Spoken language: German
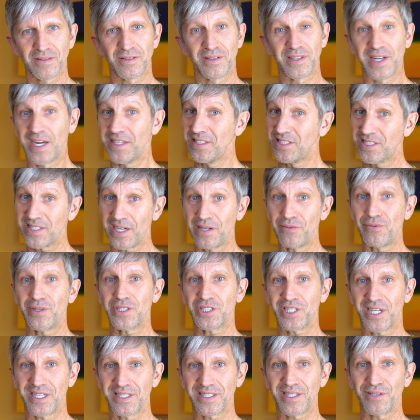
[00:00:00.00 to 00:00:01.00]
Und dann ist dein
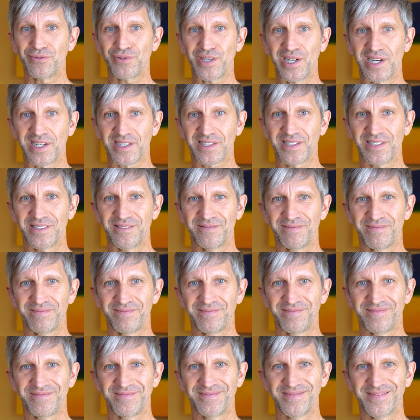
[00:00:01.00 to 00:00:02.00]
Verstand gefragt.
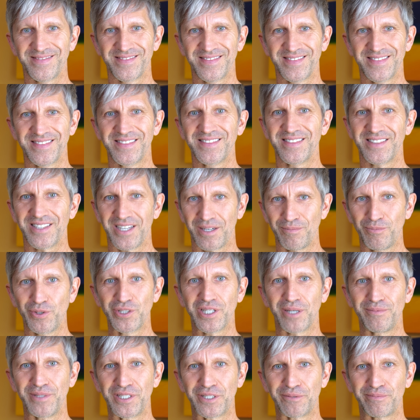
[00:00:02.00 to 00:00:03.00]
Dann
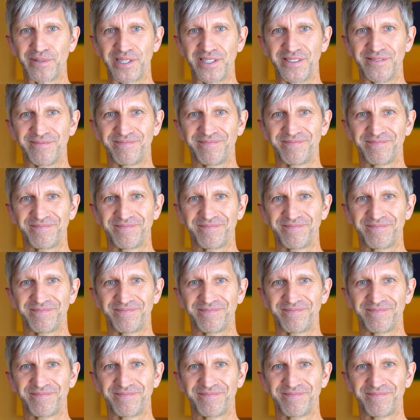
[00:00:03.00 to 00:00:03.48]
muss er mitspielen.